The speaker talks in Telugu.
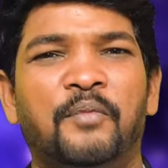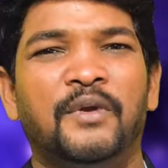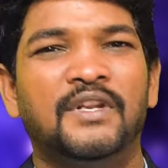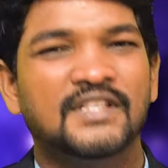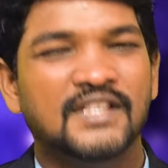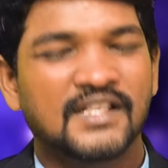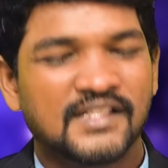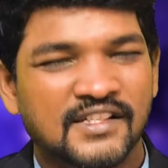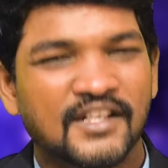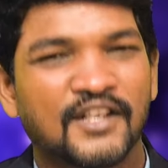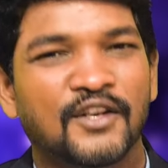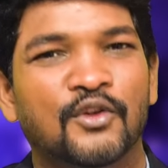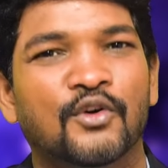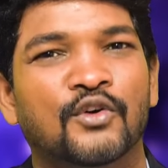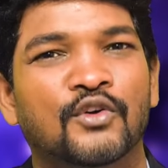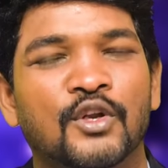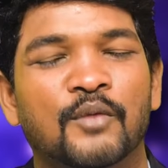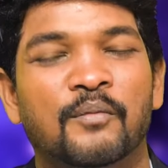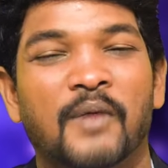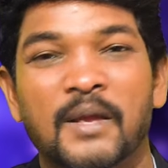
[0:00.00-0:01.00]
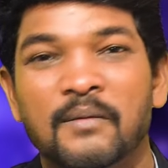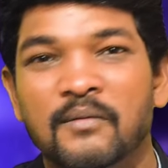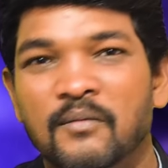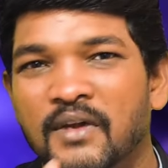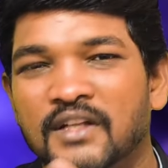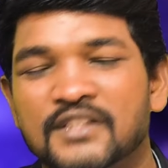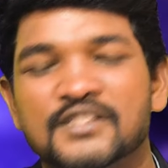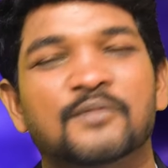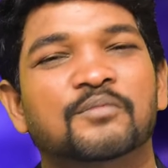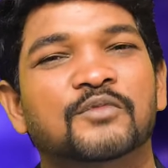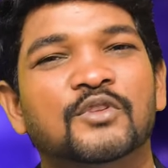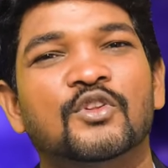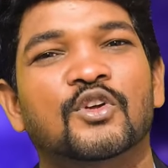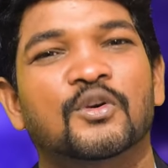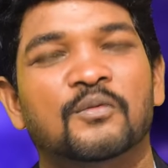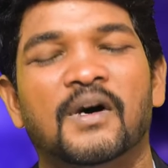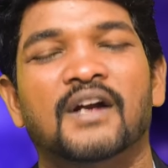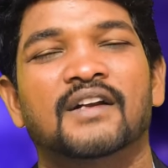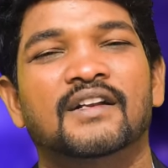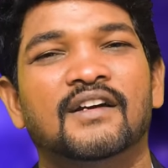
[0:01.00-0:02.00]
పని చేసినా ఈ లోకంలో బైబిల్ మనకు చెప్తుంది
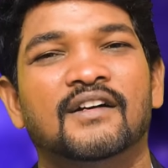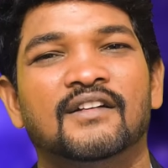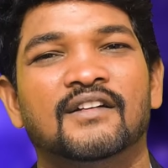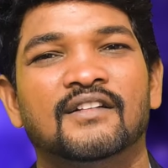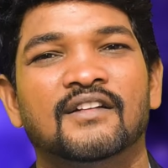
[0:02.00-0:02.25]
ఒక మాట